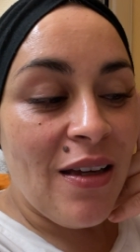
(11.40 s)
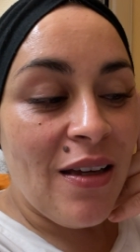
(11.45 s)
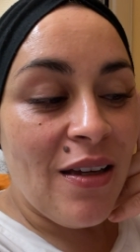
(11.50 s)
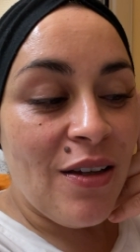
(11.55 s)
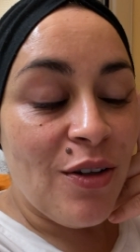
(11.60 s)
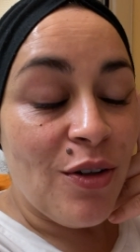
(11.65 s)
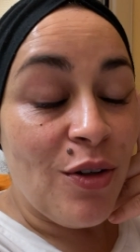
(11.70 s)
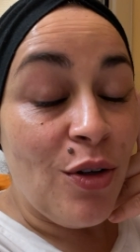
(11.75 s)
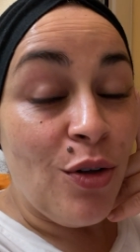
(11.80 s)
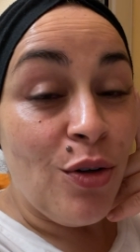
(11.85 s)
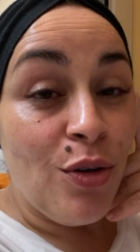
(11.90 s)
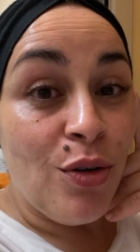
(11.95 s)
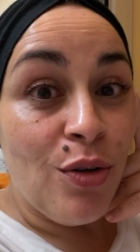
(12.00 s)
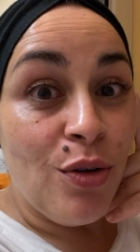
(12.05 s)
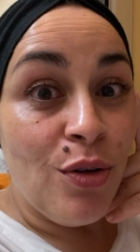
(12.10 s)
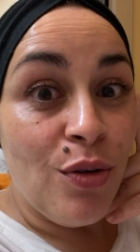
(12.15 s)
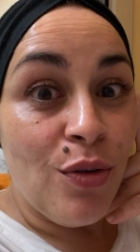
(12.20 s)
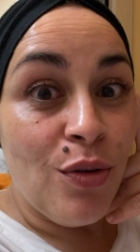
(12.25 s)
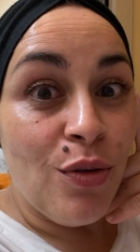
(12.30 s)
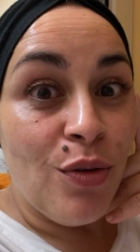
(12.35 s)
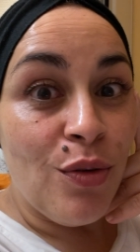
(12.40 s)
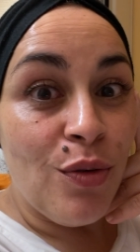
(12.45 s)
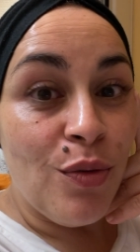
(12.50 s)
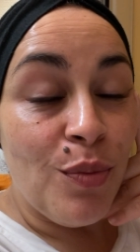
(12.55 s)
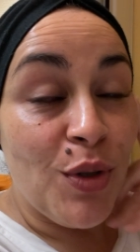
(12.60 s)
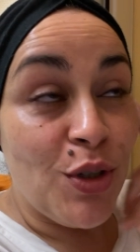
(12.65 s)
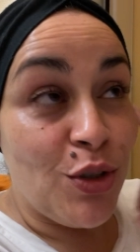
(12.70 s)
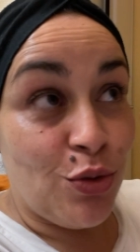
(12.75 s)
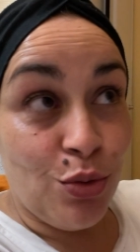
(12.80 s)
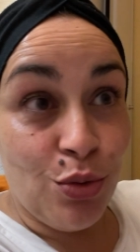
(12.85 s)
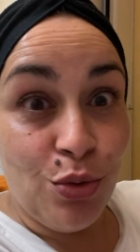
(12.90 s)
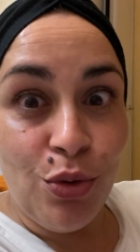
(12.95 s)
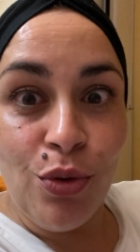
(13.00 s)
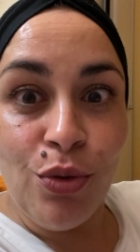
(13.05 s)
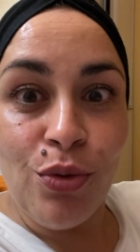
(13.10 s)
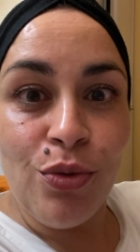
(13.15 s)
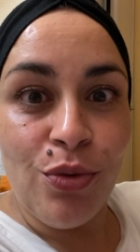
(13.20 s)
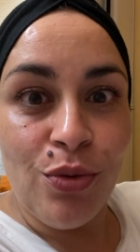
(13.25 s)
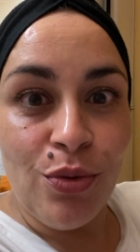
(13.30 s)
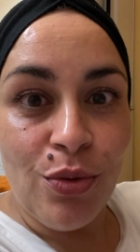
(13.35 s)
Euh, bah je
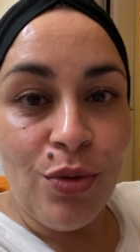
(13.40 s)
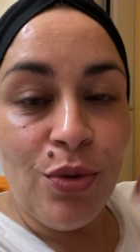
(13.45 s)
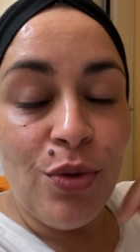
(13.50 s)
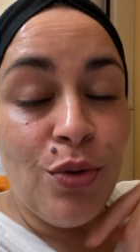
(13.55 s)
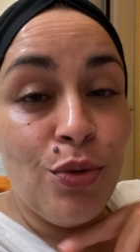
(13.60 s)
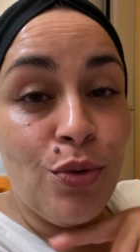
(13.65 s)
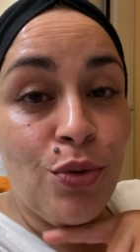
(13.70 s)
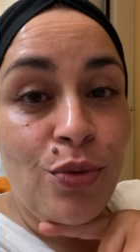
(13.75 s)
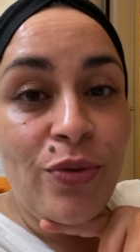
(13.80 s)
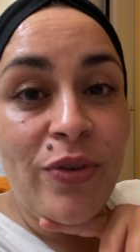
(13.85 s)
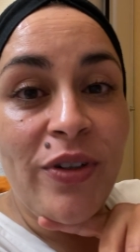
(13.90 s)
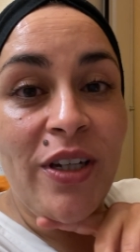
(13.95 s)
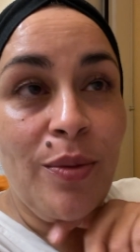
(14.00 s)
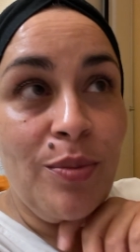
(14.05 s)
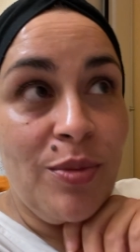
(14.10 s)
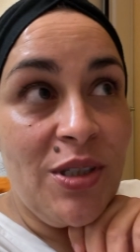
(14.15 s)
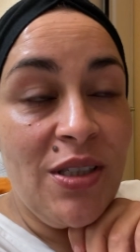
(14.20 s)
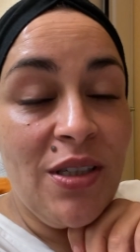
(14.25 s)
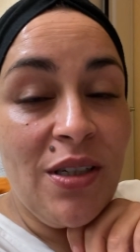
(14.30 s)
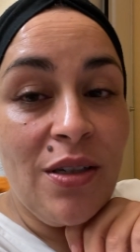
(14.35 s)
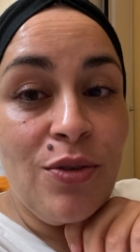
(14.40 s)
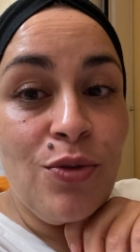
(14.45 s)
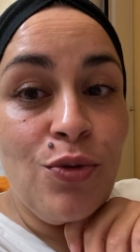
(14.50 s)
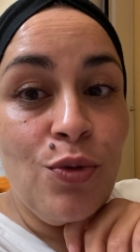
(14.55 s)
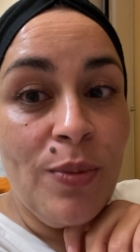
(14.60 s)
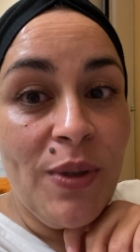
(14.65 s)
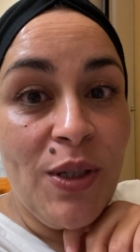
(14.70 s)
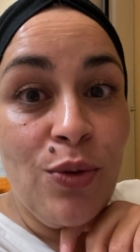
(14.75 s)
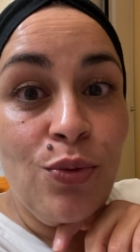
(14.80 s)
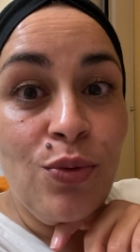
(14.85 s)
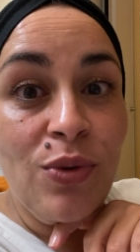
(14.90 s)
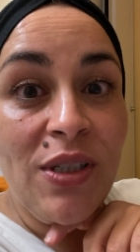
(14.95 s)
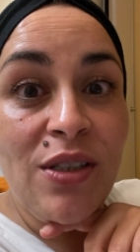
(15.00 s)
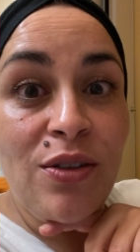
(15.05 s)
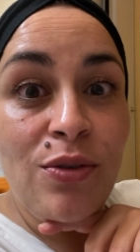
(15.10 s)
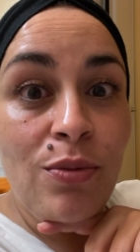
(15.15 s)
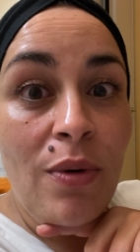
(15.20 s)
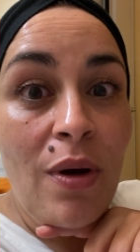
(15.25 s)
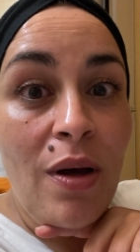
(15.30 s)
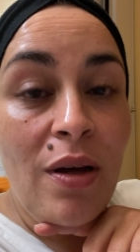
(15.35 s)
tente de faire un petit résumé tous les
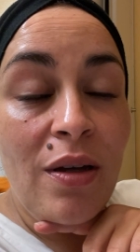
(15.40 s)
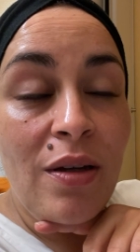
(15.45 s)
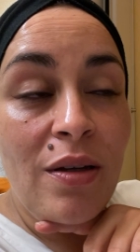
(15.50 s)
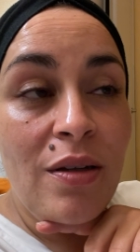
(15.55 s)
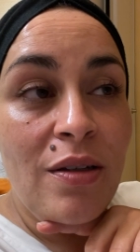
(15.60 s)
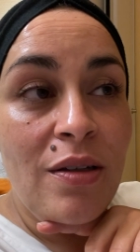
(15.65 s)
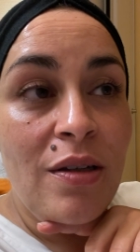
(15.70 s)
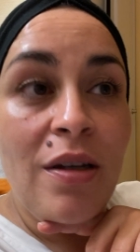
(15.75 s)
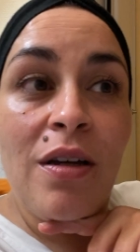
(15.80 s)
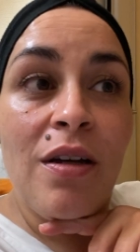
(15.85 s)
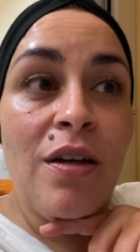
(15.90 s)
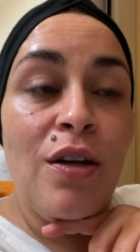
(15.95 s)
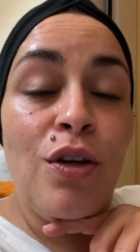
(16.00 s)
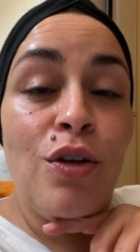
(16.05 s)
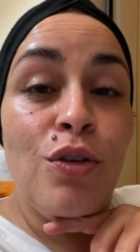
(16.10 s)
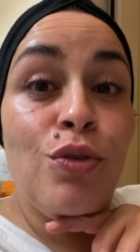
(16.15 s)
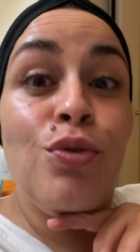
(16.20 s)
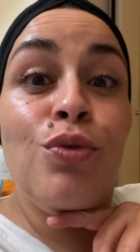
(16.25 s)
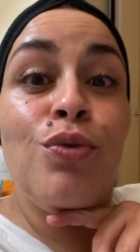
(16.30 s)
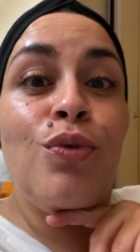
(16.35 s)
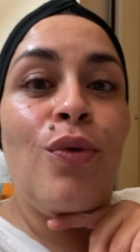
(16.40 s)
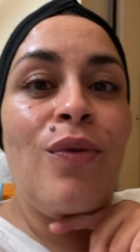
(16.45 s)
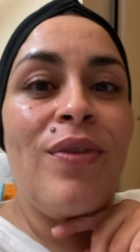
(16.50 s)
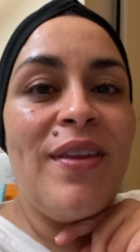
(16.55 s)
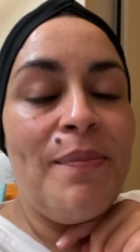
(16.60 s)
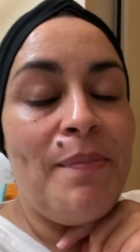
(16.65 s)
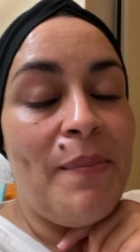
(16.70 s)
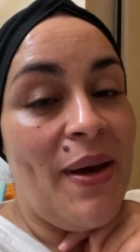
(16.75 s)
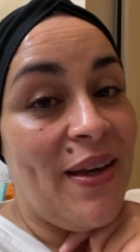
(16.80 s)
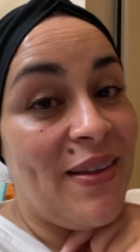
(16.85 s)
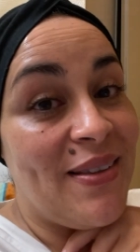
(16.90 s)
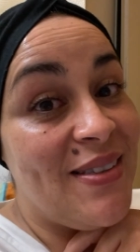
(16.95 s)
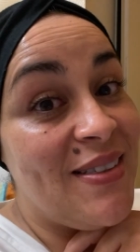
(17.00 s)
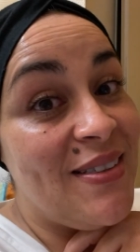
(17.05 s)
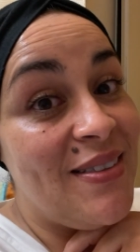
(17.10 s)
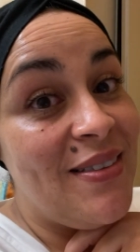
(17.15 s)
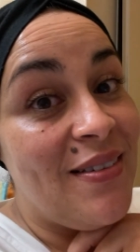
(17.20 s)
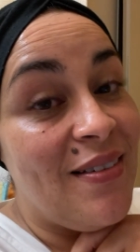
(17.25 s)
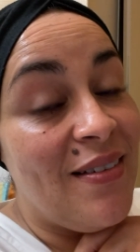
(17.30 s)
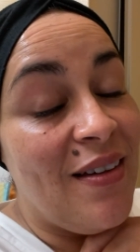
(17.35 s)
soirs. Donc on est
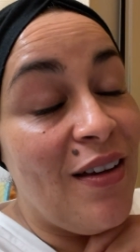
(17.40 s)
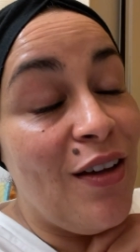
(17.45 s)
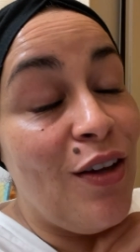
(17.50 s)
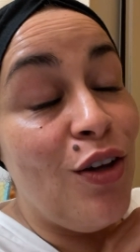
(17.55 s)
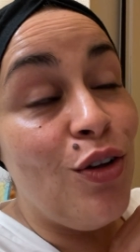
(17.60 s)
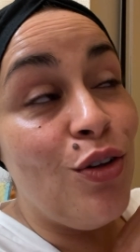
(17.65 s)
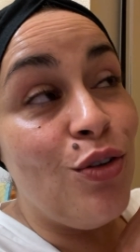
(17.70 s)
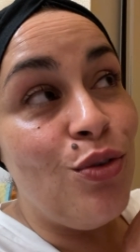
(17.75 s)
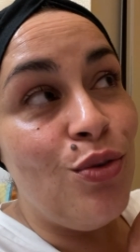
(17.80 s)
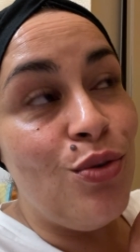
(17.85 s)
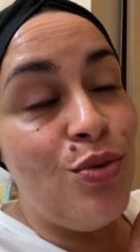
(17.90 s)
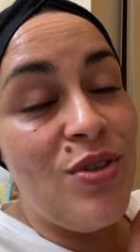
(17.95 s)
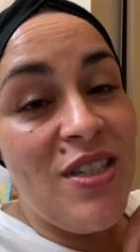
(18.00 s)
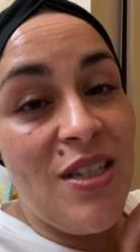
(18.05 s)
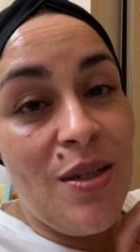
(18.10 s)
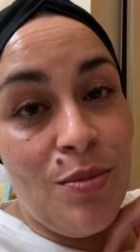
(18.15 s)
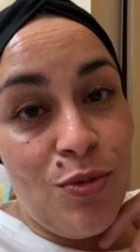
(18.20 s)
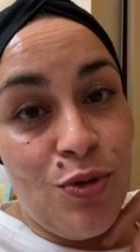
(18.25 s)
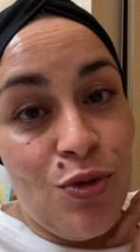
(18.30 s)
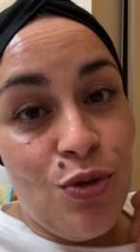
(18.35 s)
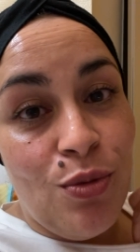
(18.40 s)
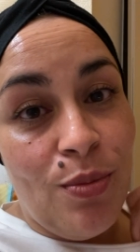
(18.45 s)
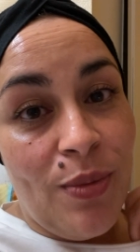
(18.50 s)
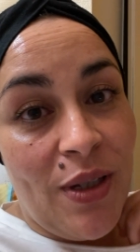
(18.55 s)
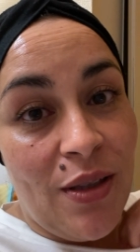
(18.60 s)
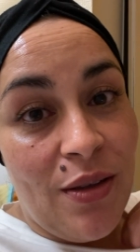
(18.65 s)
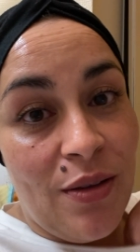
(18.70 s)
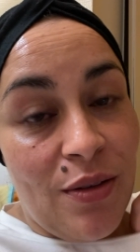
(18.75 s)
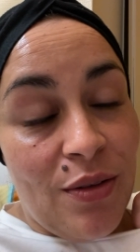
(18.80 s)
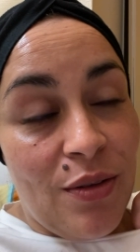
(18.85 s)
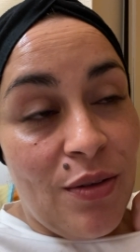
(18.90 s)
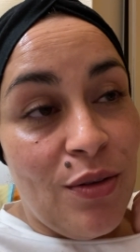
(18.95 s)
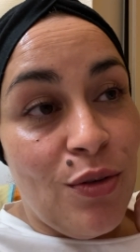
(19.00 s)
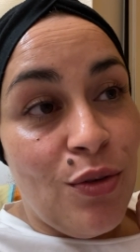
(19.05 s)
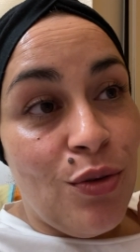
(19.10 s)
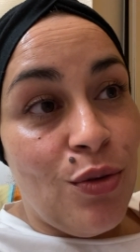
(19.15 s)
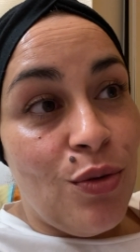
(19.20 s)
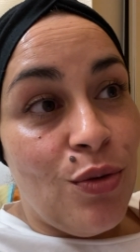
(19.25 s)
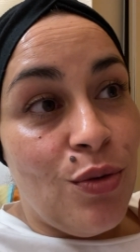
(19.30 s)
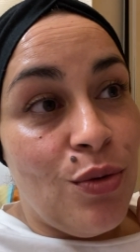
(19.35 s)
mardi, deuxième semaine
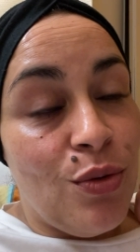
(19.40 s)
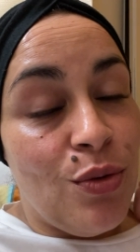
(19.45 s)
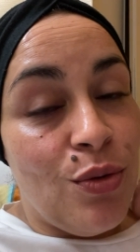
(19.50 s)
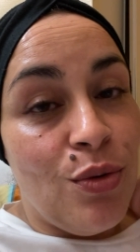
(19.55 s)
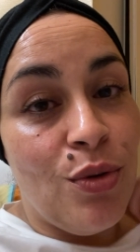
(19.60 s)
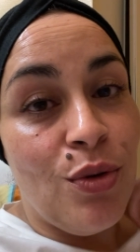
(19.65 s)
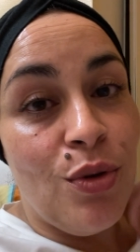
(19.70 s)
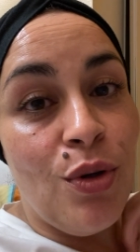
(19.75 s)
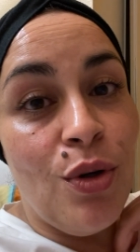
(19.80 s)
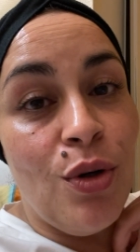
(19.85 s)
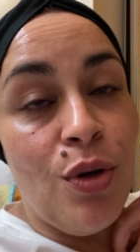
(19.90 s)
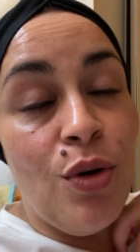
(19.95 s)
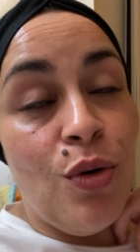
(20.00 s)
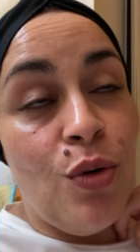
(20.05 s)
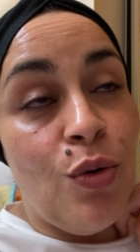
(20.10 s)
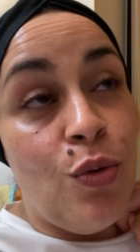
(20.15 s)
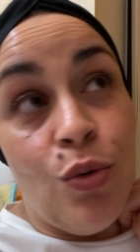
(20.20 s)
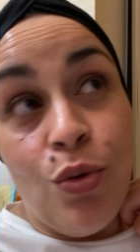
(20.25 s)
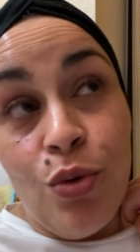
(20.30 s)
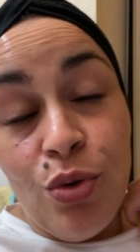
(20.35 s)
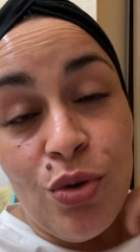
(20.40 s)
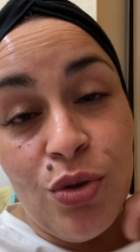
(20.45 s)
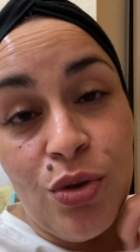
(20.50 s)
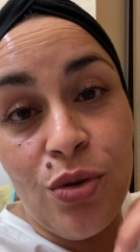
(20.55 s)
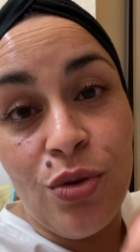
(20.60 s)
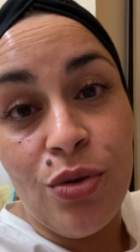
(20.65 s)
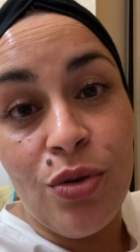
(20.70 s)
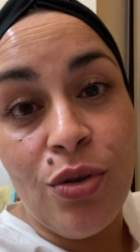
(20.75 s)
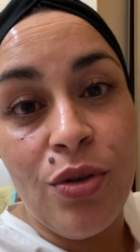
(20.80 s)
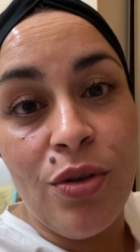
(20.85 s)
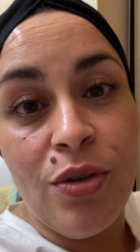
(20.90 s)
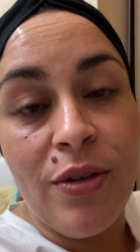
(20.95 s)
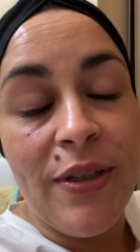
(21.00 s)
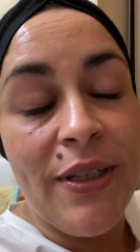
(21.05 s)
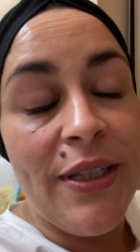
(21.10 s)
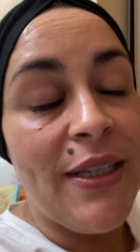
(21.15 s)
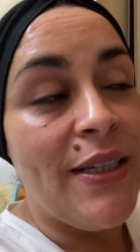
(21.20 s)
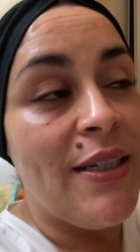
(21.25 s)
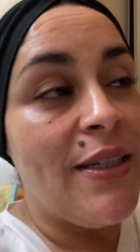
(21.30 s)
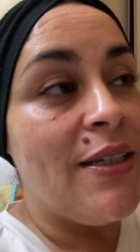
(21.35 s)
euh, au centre.
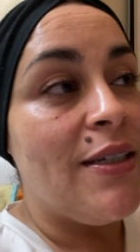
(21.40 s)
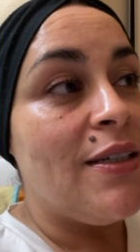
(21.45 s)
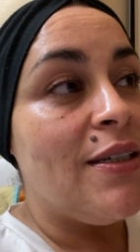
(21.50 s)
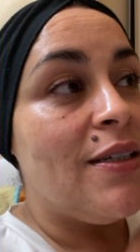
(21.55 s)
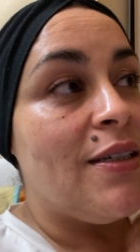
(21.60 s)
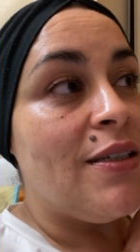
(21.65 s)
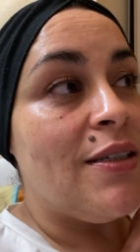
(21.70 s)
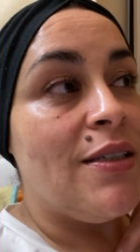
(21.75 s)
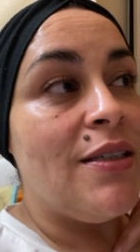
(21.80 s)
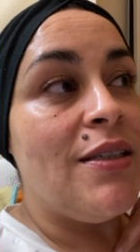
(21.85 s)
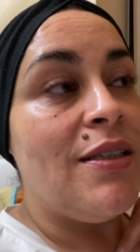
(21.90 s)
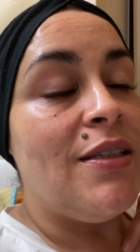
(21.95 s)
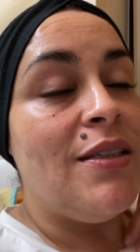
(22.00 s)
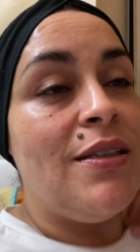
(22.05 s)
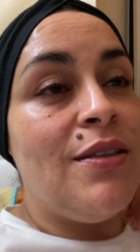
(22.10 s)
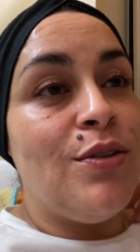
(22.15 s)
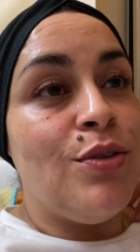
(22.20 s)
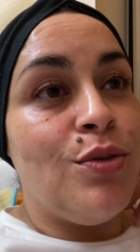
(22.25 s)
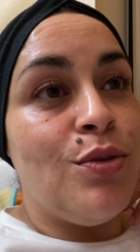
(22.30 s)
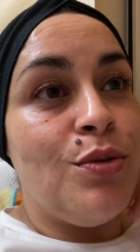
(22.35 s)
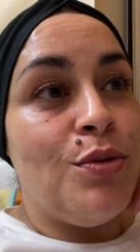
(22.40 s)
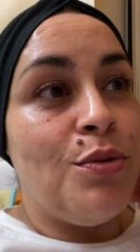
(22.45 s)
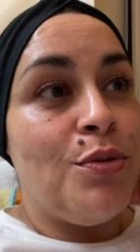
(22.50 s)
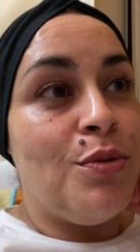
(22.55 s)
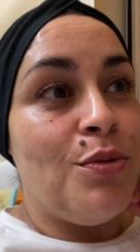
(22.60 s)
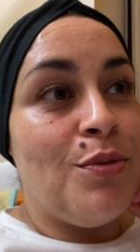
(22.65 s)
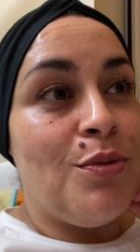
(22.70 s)
Et euh,